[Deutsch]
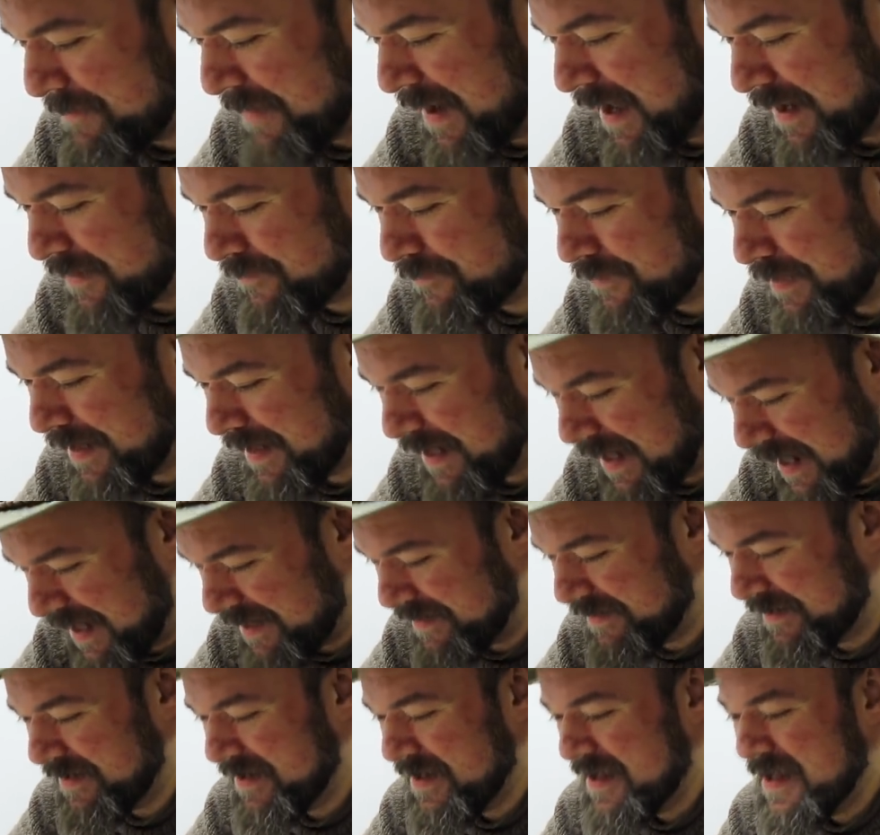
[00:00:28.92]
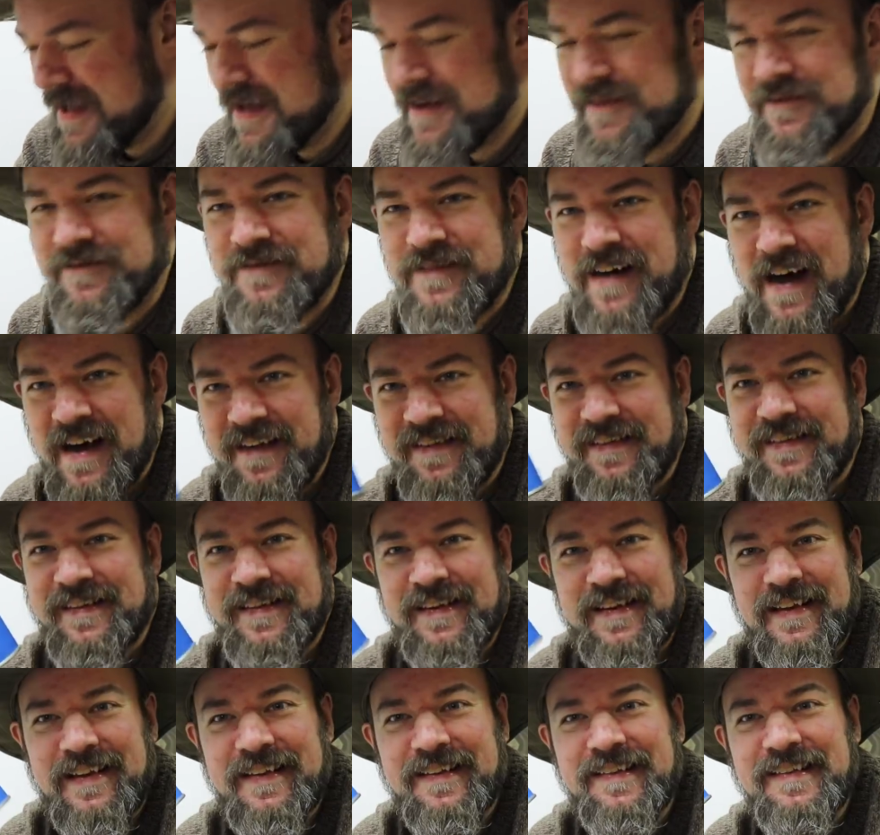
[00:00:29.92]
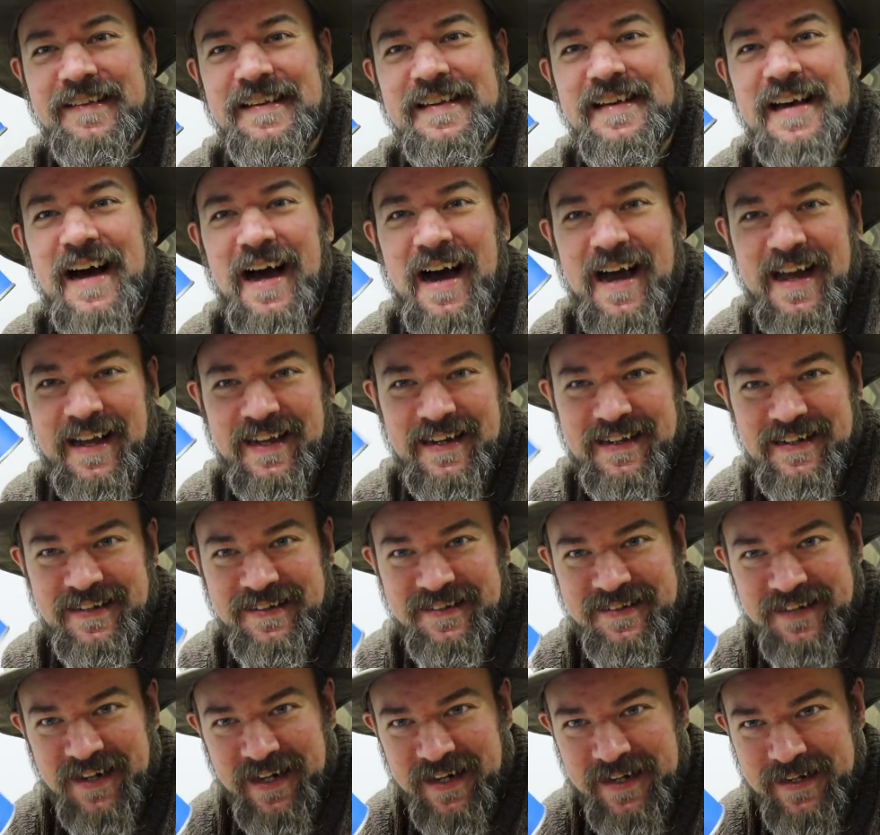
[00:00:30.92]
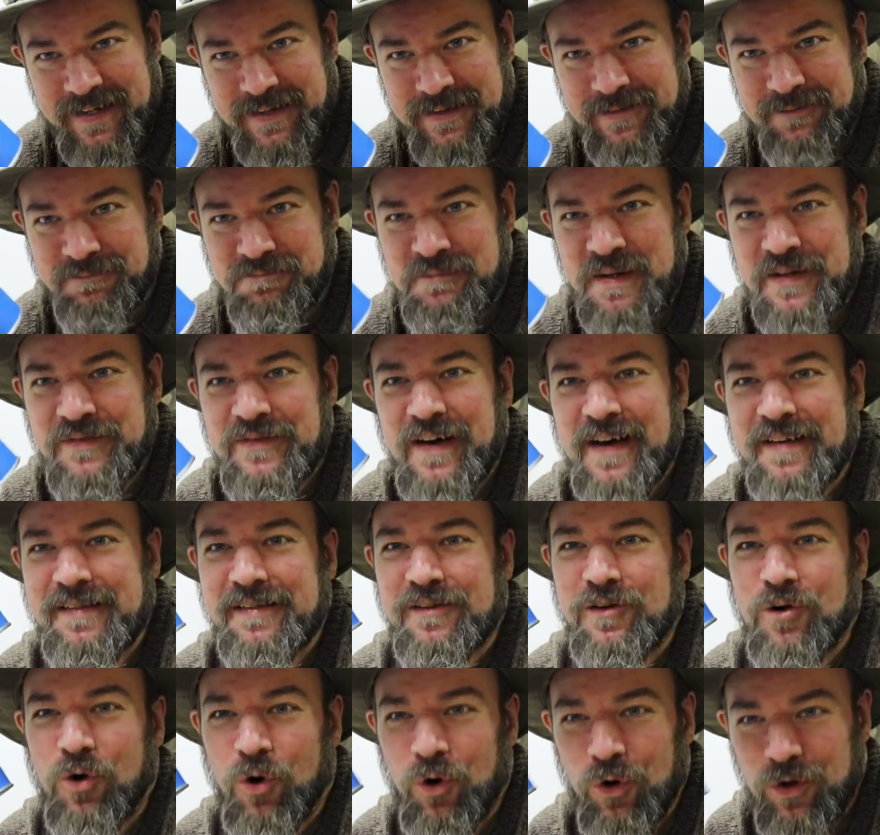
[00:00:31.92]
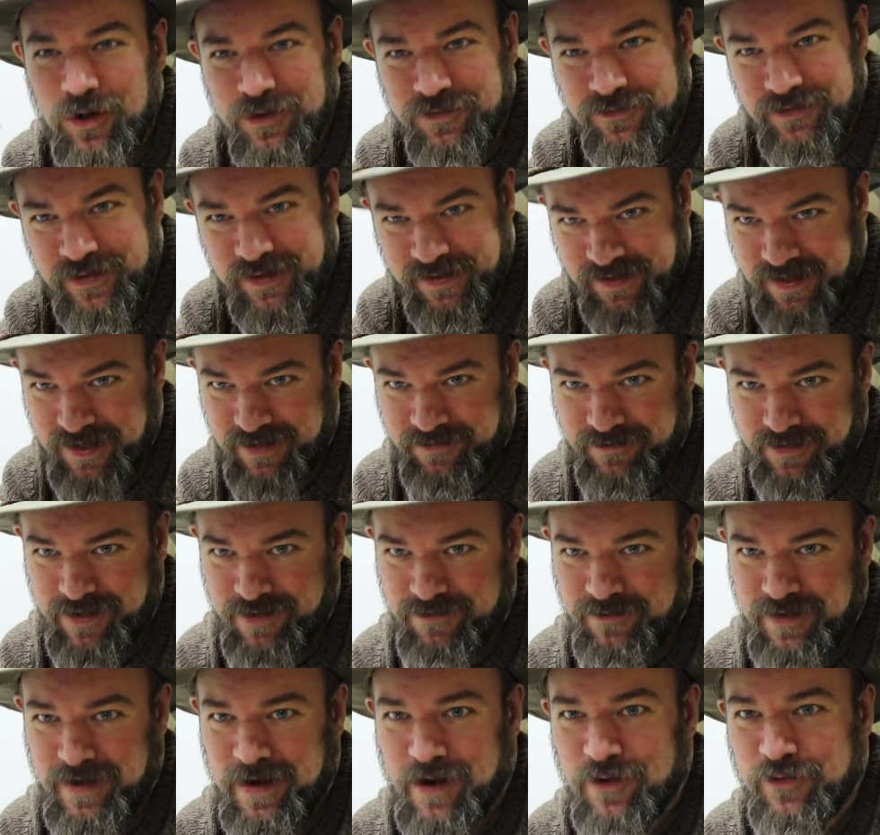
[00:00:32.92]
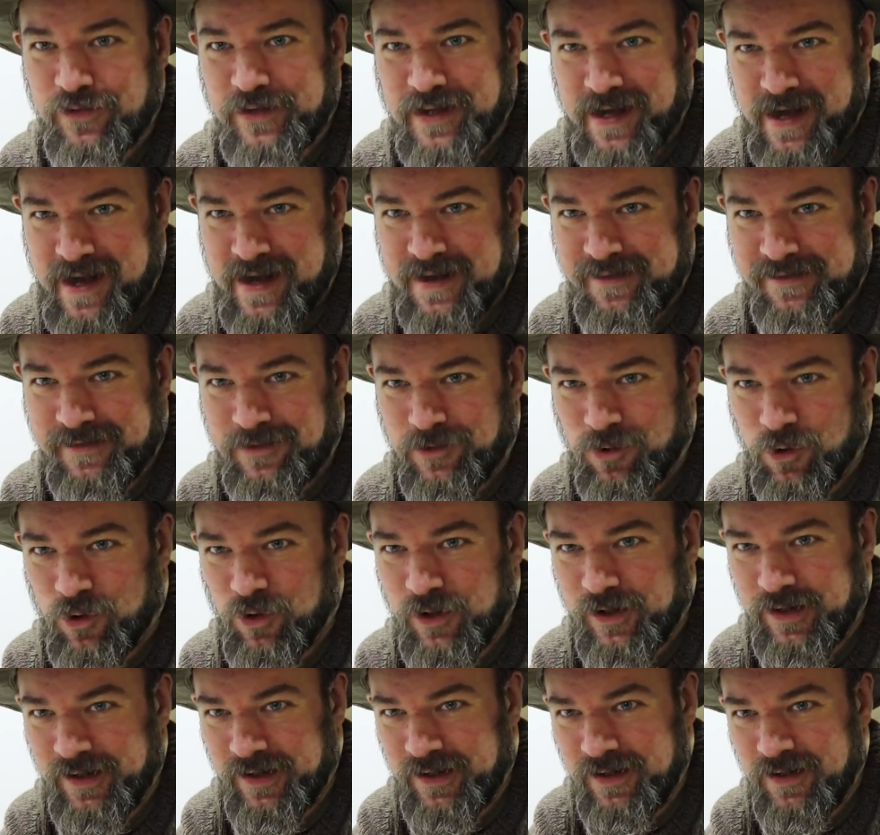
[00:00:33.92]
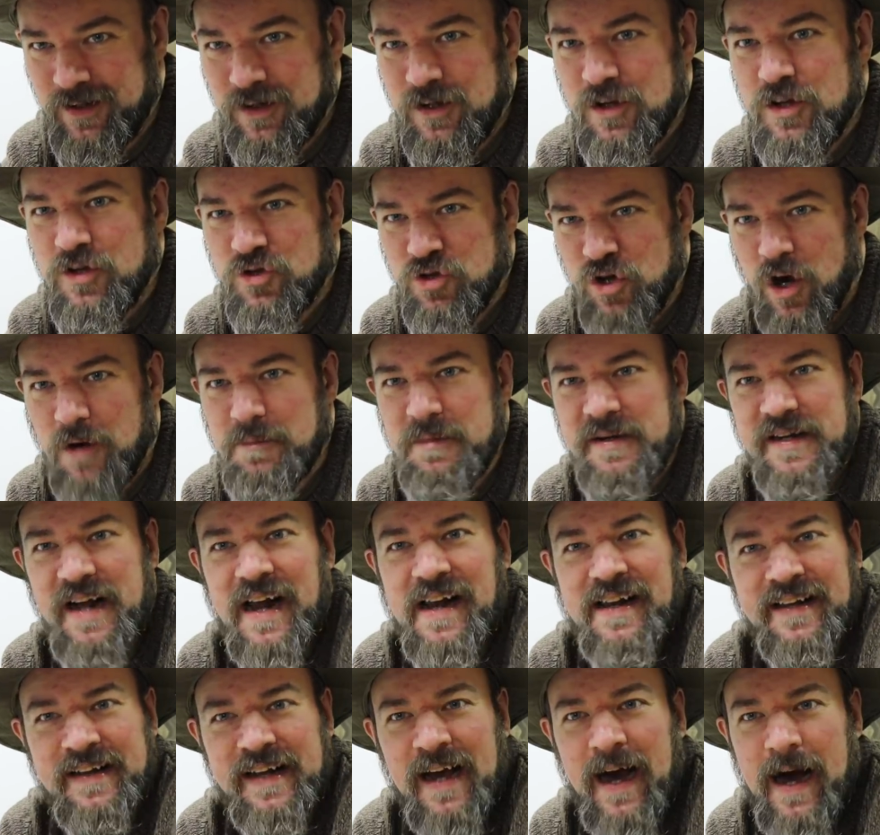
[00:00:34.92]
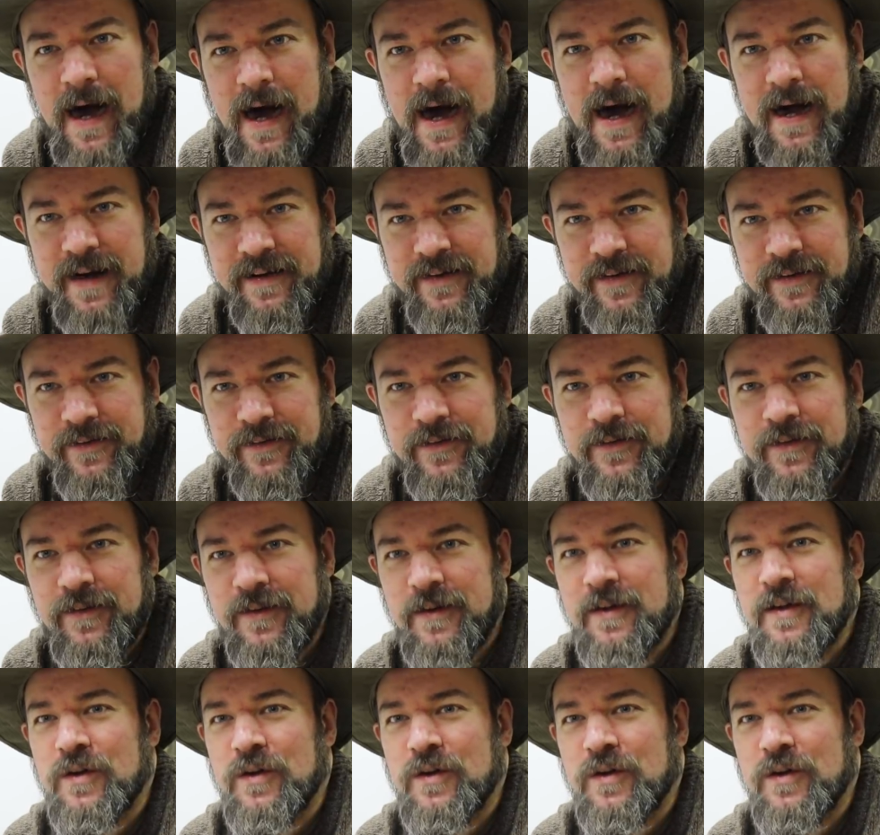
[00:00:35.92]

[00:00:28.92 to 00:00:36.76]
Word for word: am Anfang an was ist denn hier eigentlich drin? Mit was kochen wir denn, wenn wir auf Gas kochen? Ja, mit Alkanen.